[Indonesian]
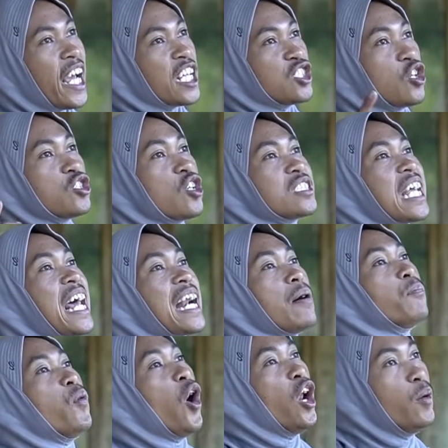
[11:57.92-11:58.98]
lek kecocok
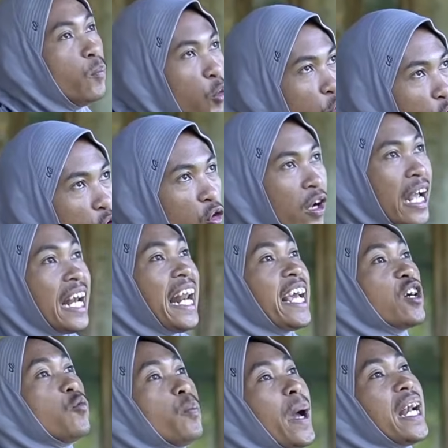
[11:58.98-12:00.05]
carang bolmu
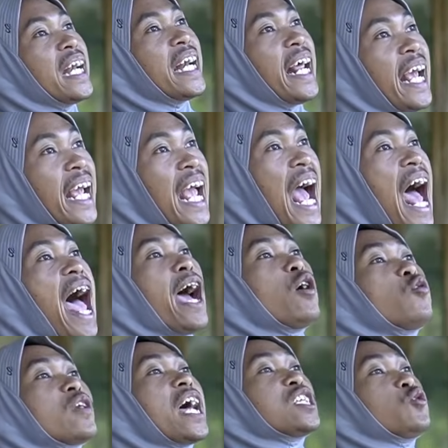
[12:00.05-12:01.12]
lek kumat neh
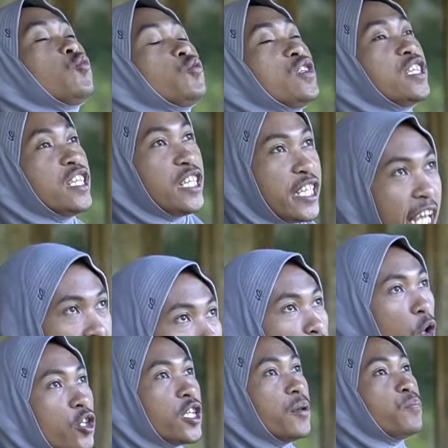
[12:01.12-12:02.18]
aku rasudi
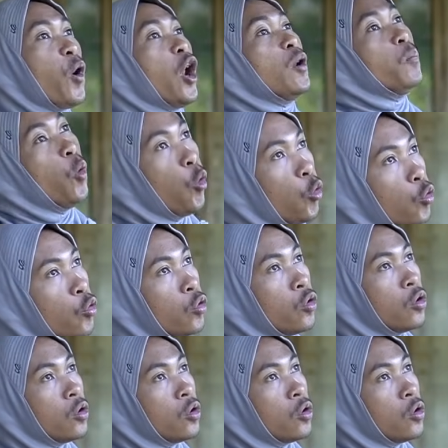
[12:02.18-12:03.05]
mlonyai bolmu